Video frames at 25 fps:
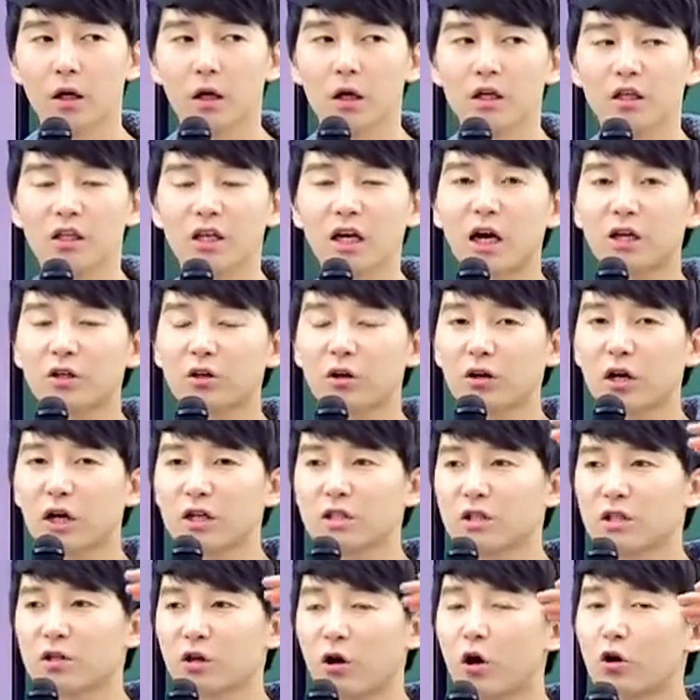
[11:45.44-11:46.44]

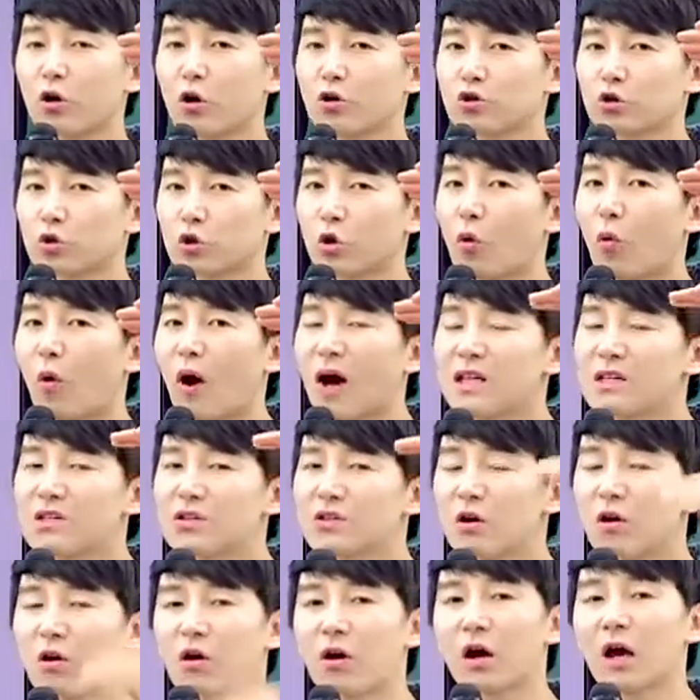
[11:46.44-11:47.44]
2학년까지는 영어를 어느 정도
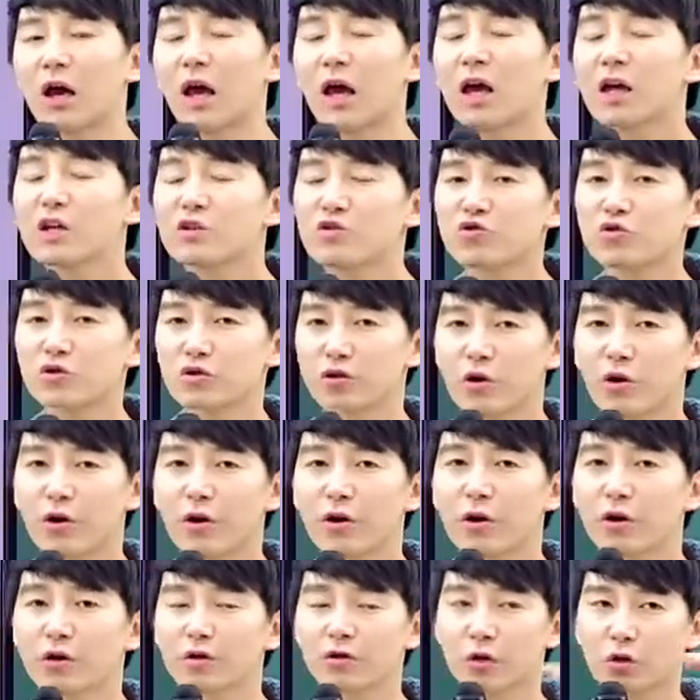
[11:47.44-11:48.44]
완성해주는
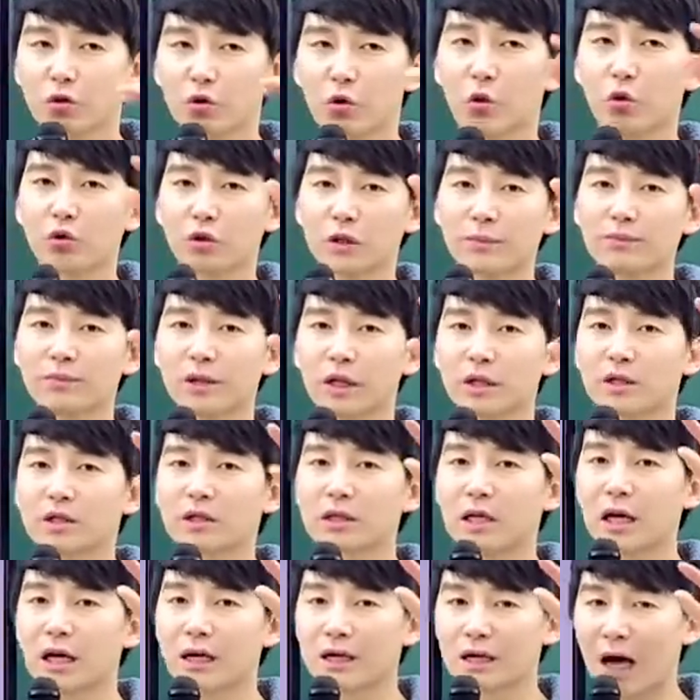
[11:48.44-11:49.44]
거예요. 그리고 고3
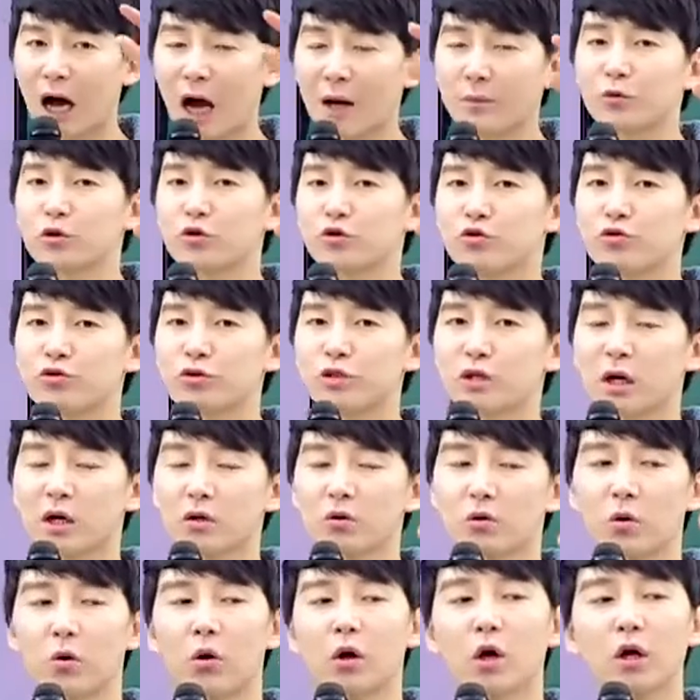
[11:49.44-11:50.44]
때는 감을
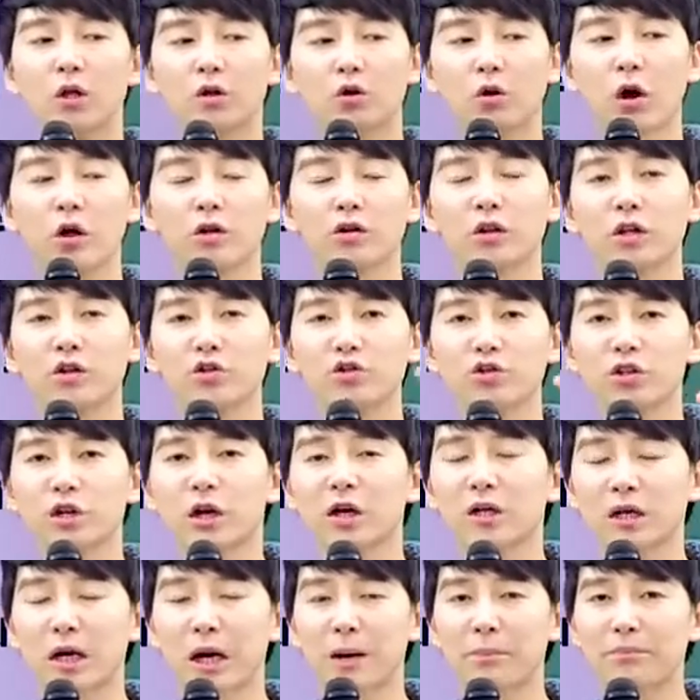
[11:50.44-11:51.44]
유지하고 너한테
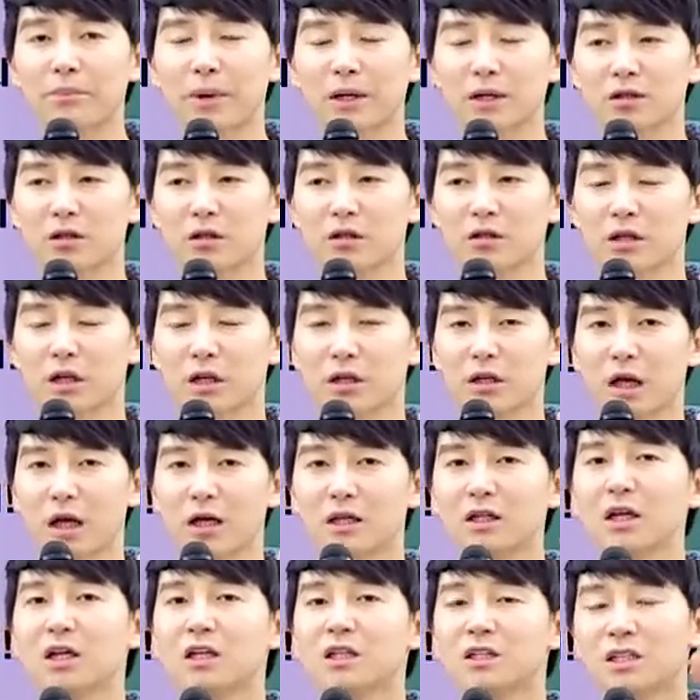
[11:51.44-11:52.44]
취약한 파트들에
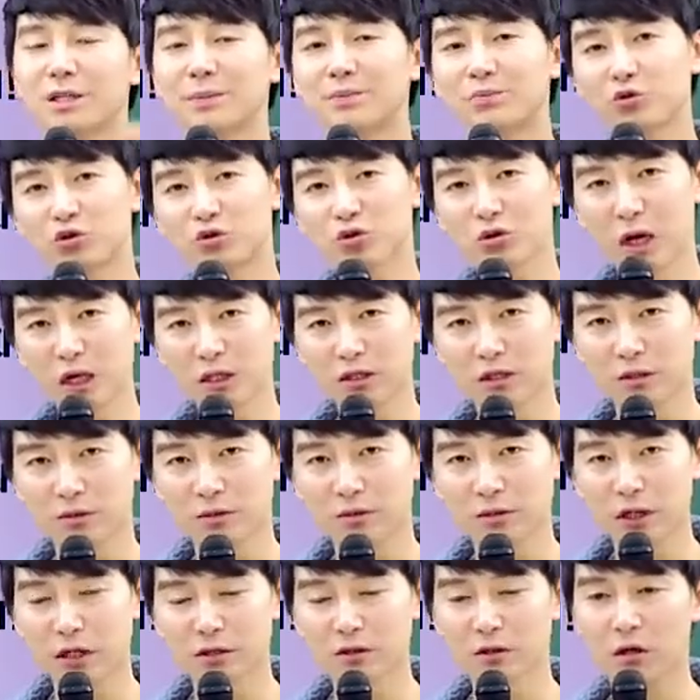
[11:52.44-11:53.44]
대한
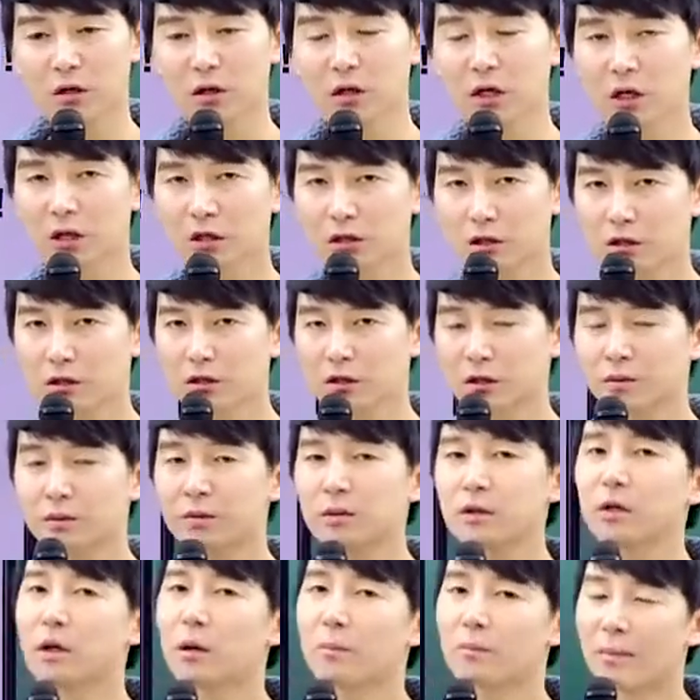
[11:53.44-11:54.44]
집중학습을 해서
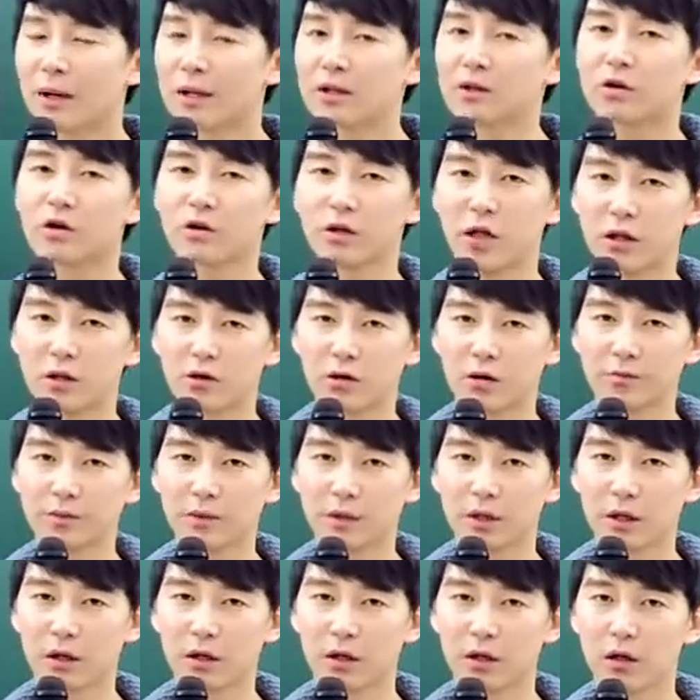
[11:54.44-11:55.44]
등급을 만들어내는
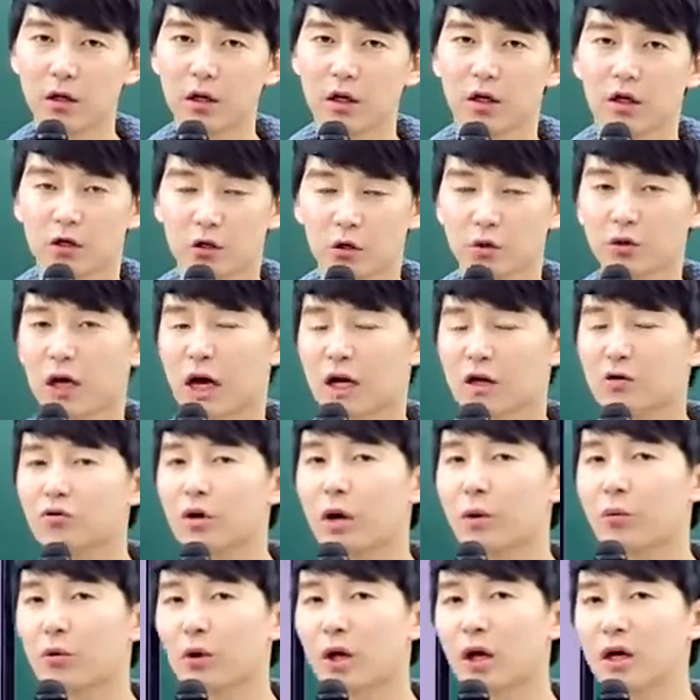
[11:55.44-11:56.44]
겁니다. 그리고 다른
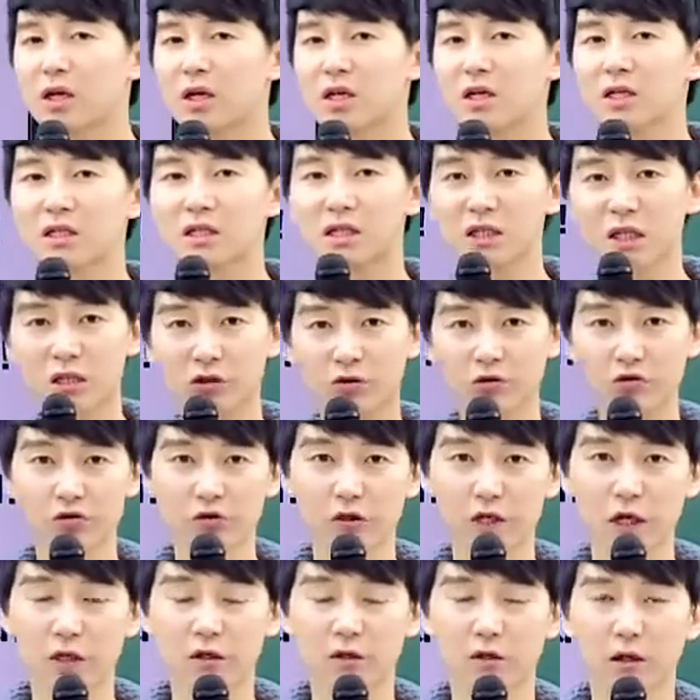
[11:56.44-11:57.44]
과목에 시간
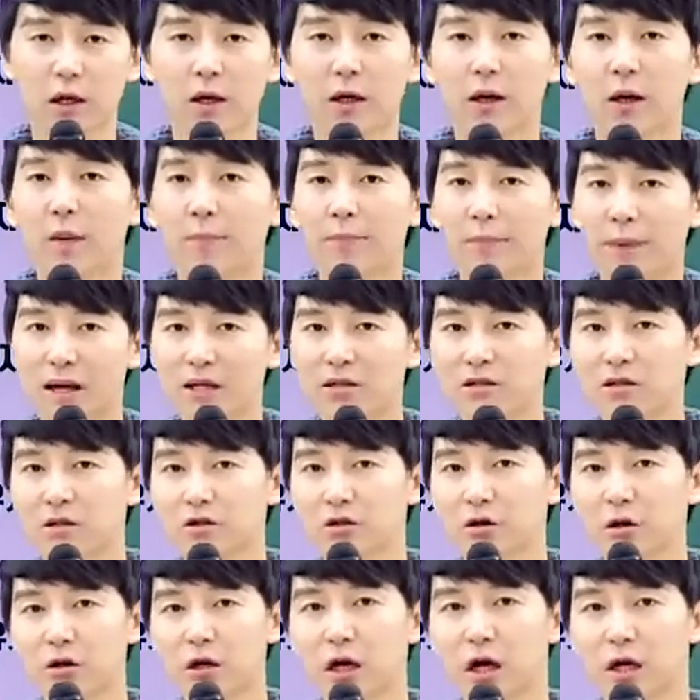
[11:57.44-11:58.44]
투자하는 게 베스트
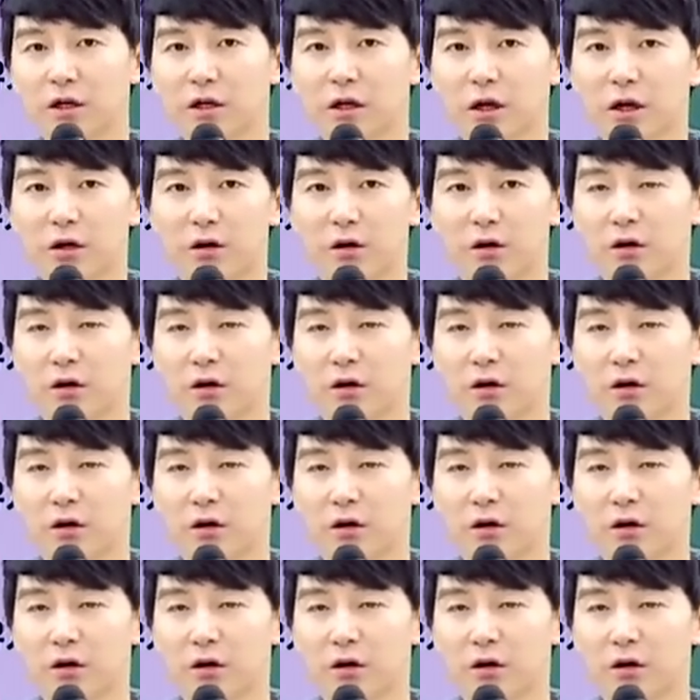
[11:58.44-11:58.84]
전략이에요.